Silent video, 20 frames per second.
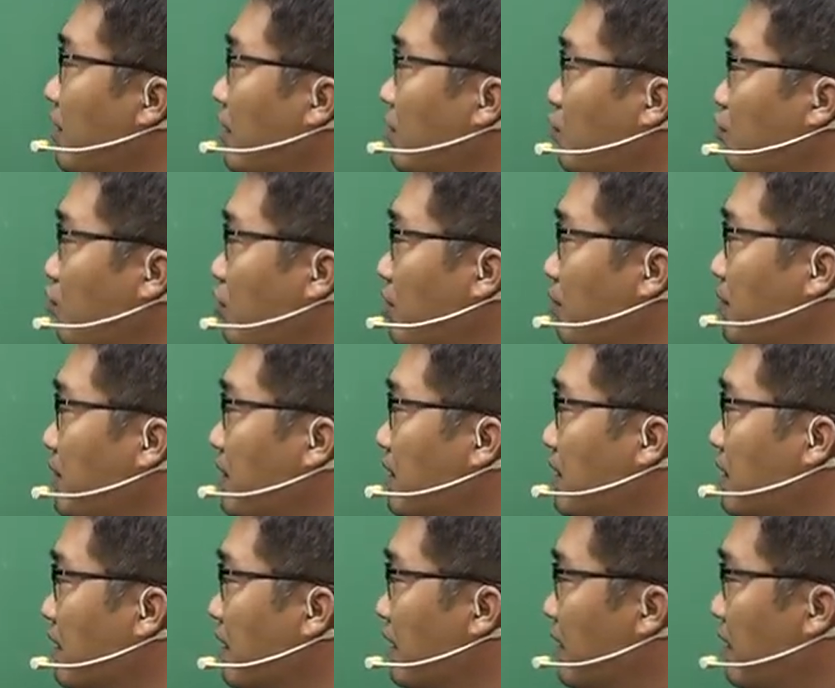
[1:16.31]
게
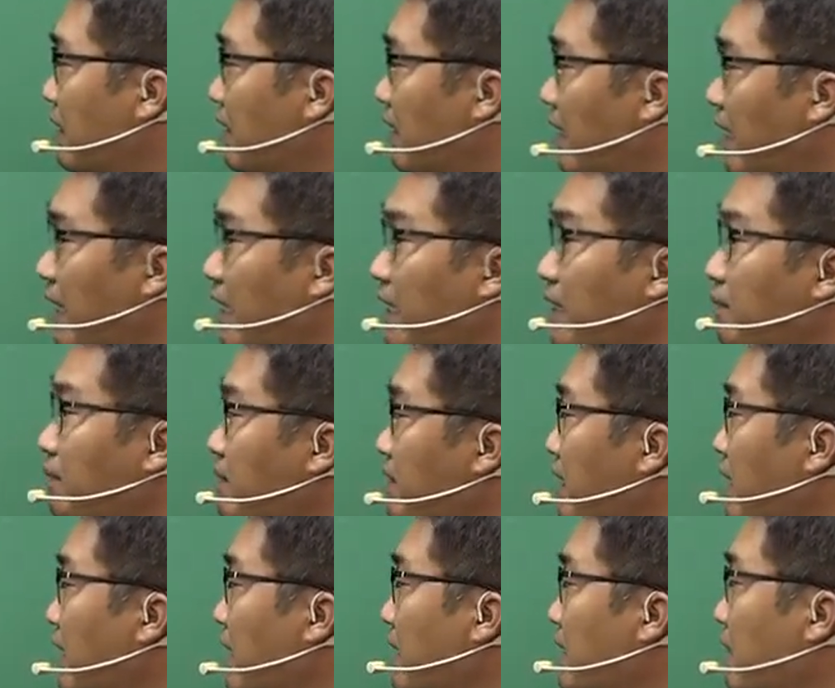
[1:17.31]
유입인지, 내
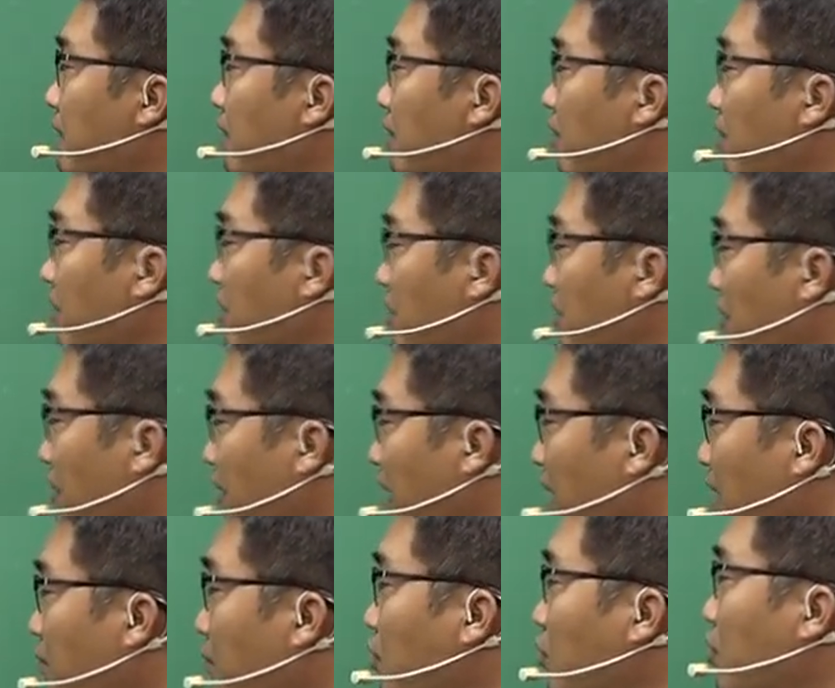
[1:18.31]
입장에서 어떤
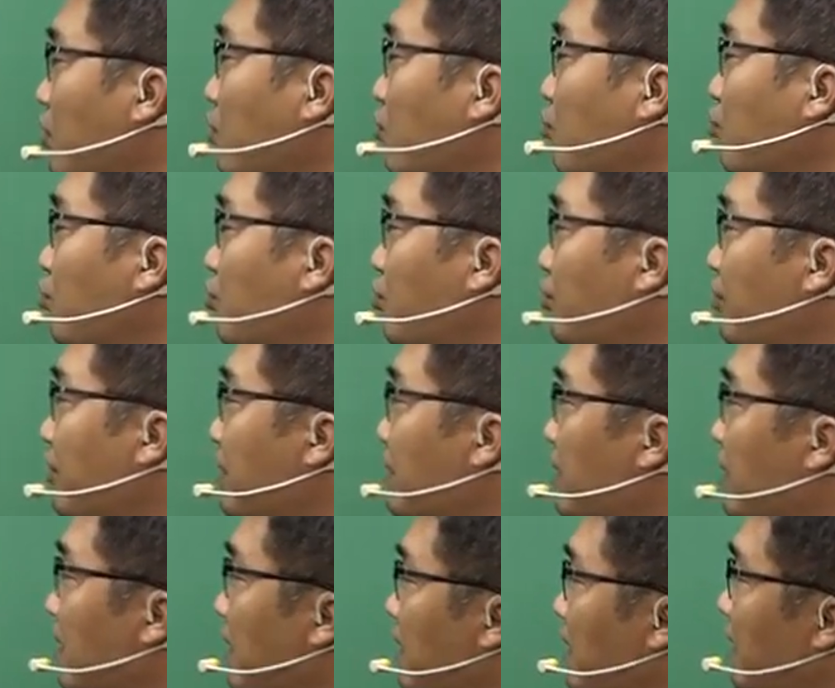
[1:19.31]
항목이
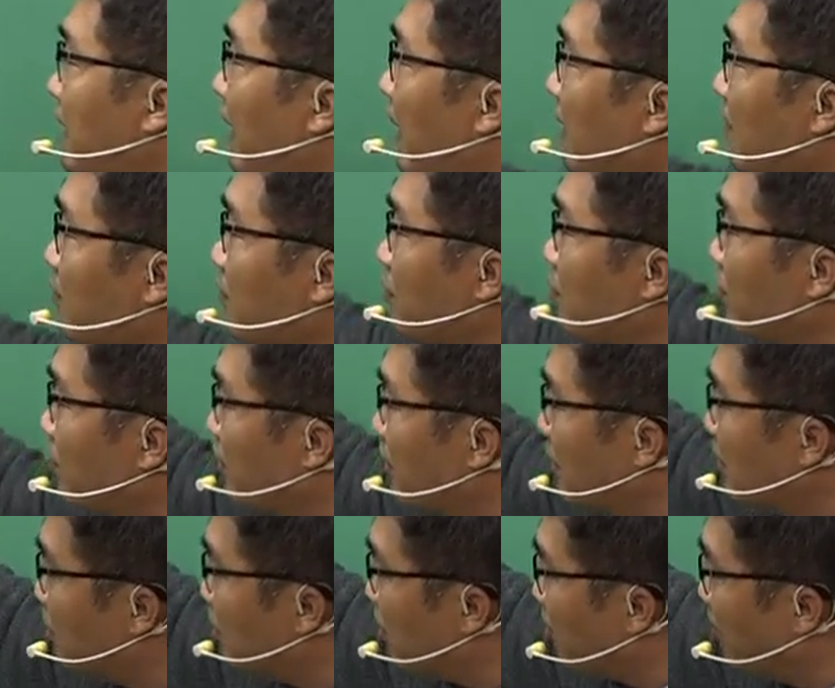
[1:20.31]
유출인지 이
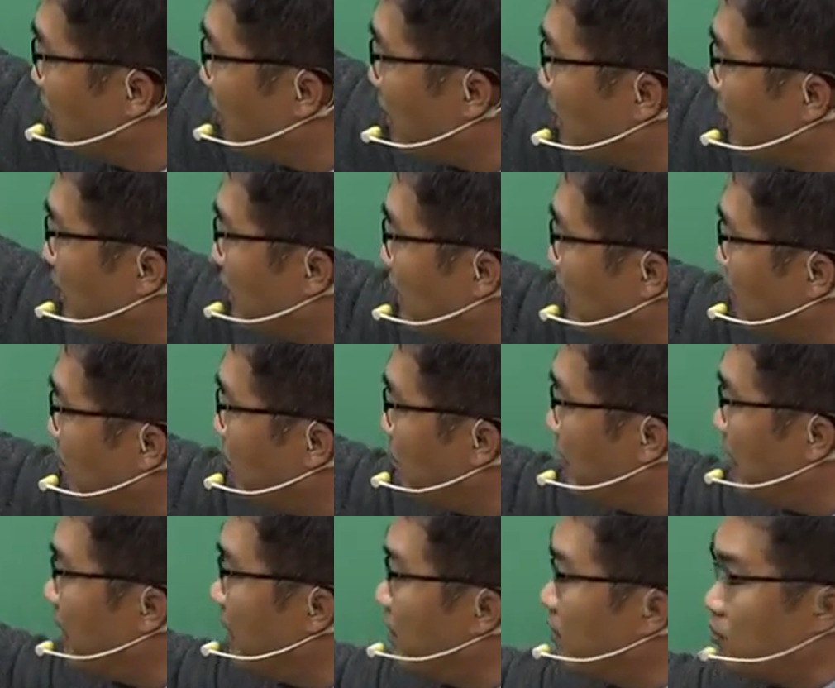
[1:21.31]
항목을 정확하게
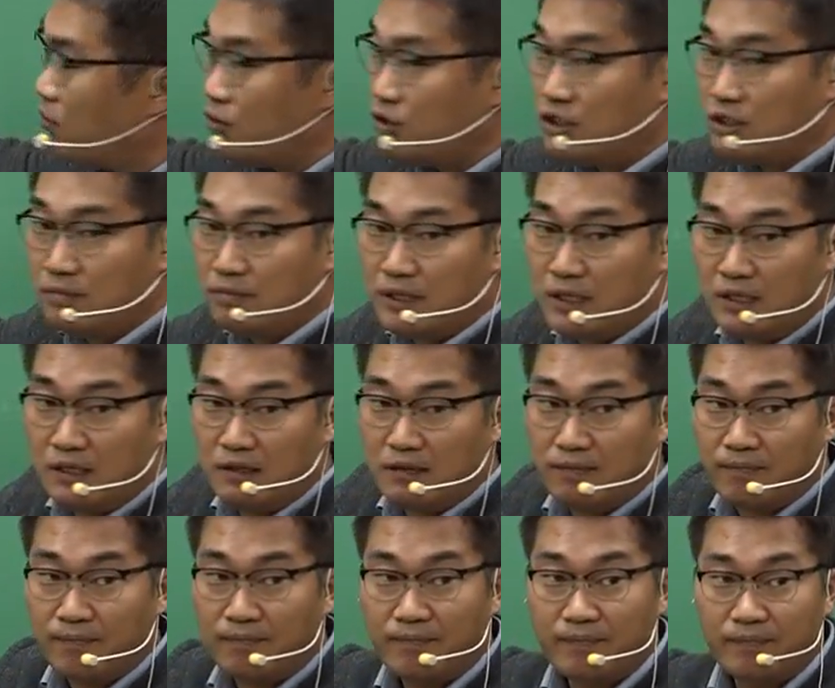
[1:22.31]
빼놓으시면